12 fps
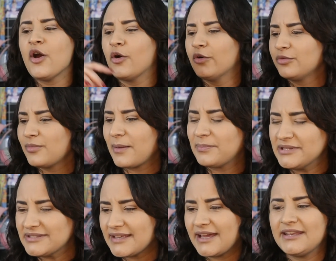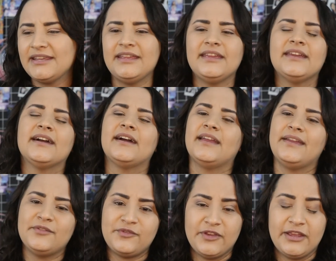ou numa pizzaria,
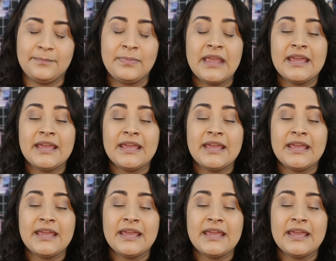enfim.